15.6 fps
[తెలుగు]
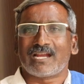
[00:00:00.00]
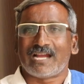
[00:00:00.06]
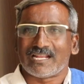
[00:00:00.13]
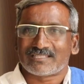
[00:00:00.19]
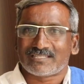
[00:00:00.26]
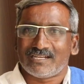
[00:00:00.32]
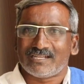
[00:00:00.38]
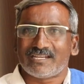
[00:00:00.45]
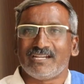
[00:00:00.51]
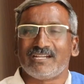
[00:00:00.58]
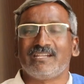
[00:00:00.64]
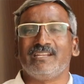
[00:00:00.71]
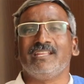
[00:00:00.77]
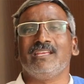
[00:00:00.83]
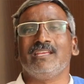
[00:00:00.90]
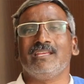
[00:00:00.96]

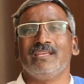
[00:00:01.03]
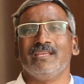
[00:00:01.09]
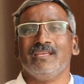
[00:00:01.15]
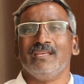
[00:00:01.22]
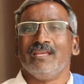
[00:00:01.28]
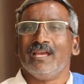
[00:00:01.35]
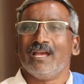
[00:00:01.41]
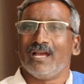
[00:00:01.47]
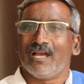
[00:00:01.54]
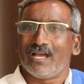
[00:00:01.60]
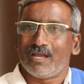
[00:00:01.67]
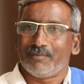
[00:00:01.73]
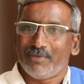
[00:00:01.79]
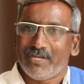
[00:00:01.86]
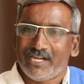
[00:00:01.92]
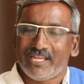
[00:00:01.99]
కన్సల్టెంట్ని
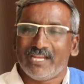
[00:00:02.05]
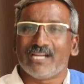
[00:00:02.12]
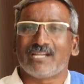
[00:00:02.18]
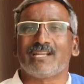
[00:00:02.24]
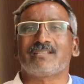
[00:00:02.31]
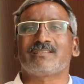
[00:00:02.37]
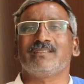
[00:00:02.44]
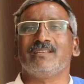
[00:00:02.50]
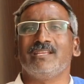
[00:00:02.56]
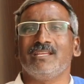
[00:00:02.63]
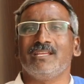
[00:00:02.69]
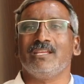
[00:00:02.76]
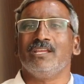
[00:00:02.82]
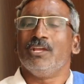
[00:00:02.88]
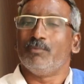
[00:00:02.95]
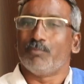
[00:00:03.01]
మీడియేటర్స్ని
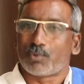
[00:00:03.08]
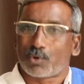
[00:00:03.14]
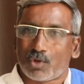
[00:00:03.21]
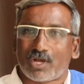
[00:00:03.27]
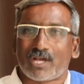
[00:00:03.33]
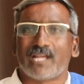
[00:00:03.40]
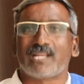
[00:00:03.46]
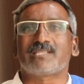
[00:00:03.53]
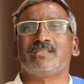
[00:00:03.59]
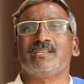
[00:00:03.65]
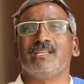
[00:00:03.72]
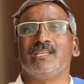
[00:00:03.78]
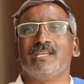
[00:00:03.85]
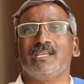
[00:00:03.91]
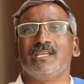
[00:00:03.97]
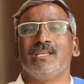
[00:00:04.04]

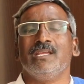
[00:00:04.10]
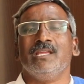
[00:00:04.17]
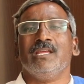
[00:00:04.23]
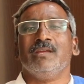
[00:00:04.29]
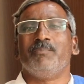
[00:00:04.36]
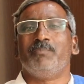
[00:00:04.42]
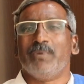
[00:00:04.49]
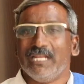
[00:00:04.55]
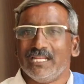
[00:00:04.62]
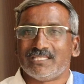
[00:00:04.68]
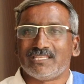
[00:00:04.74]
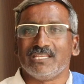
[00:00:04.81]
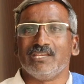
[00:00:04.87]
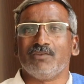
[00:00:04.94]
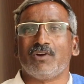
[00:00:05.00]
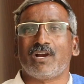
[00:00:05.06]
బ్రోకర్స్ని
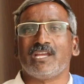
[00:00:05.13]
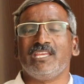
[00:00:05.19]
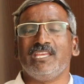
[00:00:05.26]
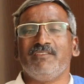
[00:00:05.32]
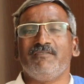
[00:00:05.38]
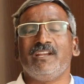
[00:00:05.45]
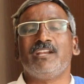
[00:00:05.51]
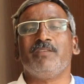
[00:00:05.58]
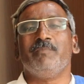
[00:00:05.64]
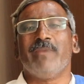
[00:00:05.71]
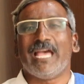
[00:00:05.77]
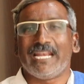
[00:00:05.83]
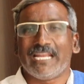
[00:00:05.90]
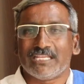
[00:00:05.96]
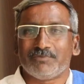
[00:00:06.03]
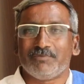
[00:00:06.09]
పిలిచి ఒక ఈవెంట్
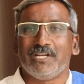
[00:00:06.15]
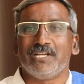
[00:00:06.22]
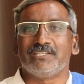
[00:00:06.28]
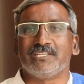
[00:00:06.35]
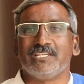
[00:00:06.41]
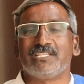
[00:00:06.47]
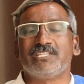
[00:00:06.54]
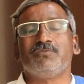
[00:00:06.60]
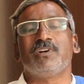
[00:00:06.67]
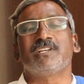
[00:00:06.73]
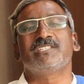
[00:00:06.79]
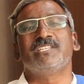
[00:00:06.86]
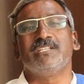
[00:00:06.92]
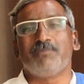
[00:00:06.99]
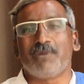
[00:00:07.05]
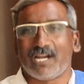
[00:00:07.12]
మేనేజ్మెంట్ చేసి ఒక
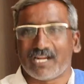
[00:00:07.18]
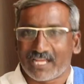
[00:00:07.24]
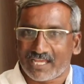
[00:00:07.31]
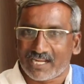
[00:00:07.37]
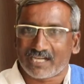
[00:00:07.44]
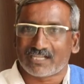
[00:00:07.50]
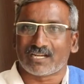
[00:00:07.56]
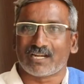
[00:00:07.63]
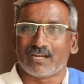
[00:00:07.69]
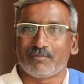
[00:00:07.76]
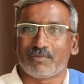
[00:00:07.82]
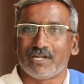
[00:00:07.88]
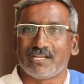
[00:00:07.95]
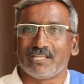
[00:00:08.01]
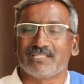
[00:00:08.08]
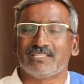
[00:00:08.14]
సినిమా డైరెక్టర్ని
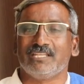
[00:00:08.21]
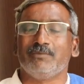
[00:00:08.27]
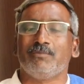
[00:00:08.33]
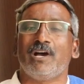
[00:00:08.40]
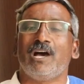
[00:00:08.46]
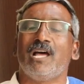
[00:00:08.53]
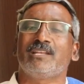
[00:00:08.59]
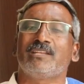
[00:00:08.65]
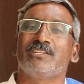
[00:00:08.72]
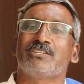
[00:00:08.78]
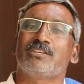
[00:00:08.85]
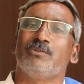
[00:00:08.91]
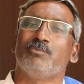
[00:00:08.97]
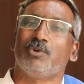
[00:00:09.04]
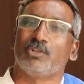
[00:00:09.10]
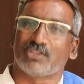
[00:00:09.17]
పెట్టి సినిమా
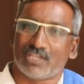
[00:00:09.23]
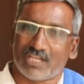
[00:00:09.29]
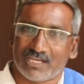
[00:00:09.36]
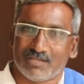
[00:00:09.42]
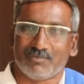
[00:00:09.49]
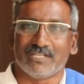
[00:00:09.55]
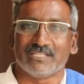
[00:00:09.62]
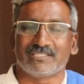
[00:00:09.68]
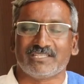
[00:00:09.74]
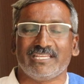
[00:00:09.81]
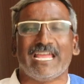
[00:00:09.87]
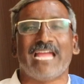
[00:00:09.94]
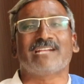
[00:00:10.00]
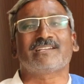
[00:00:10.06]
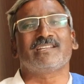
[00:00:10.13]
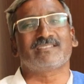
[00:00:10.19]
ఆర్టిస్టులు మొత్తాన్ని పిలిచి
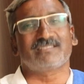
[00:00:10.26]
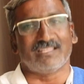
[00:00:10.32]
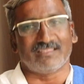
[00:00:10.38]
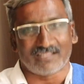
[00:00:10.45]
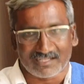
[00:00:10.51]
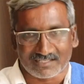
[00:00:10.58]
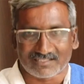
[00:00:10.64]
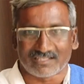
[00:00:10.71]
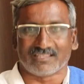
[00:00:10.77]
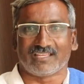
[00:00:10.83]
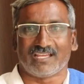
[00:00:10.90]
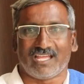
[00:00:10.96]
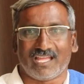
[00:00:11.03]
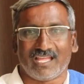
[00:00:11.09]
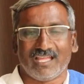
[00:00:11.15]
యాక్టర్స్ అందరి చేత